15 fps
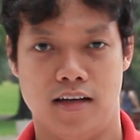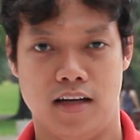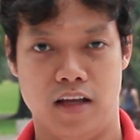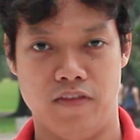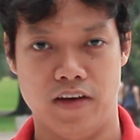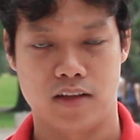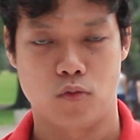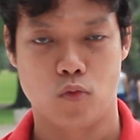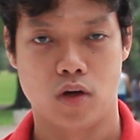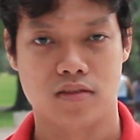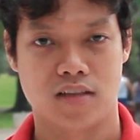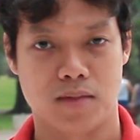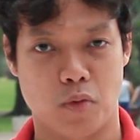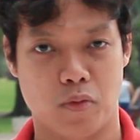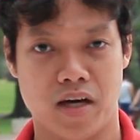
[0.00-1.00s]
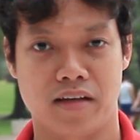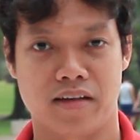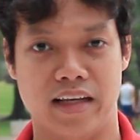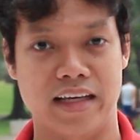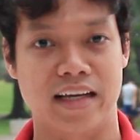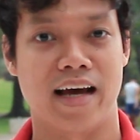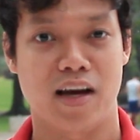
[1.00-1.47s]
thì việc quên tên một
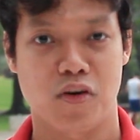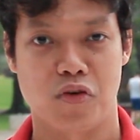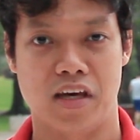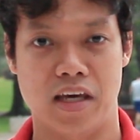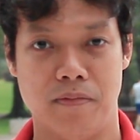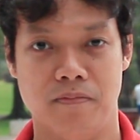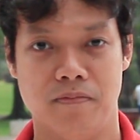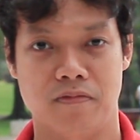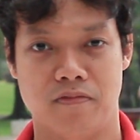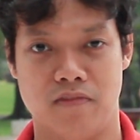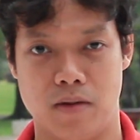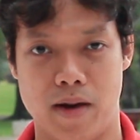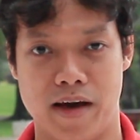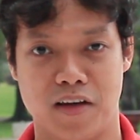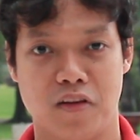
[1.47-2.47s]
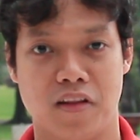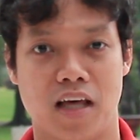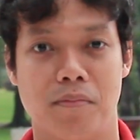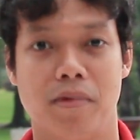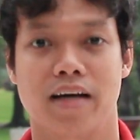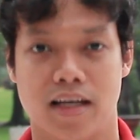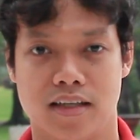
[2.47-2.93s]
khách này khá nguy hiểm và bạn có
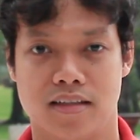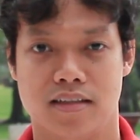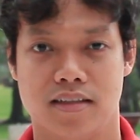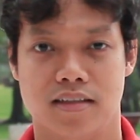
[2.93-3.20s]
thể mất khách.